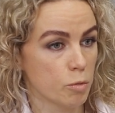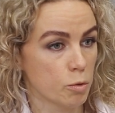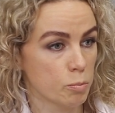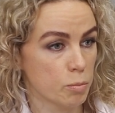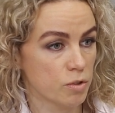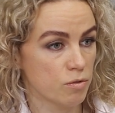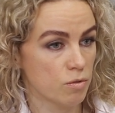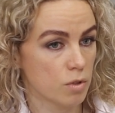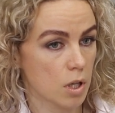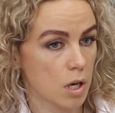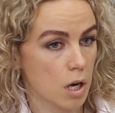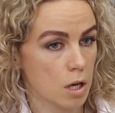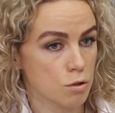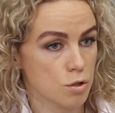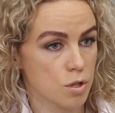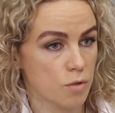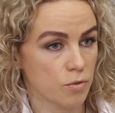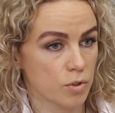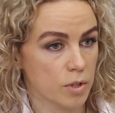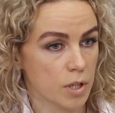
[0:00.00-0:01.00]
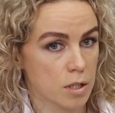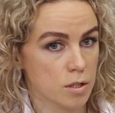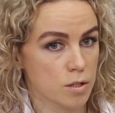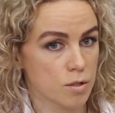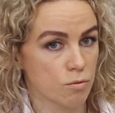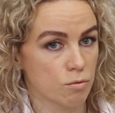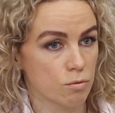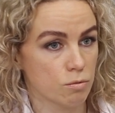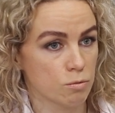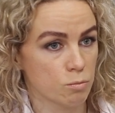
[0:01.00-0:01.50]
бы подвергаются
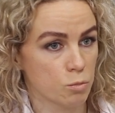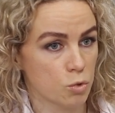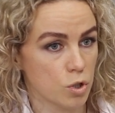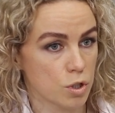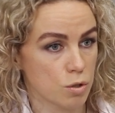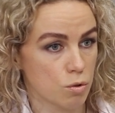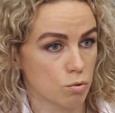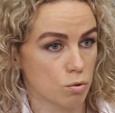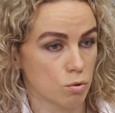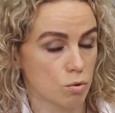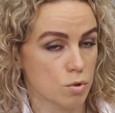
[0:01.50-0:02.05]
финансовому риску.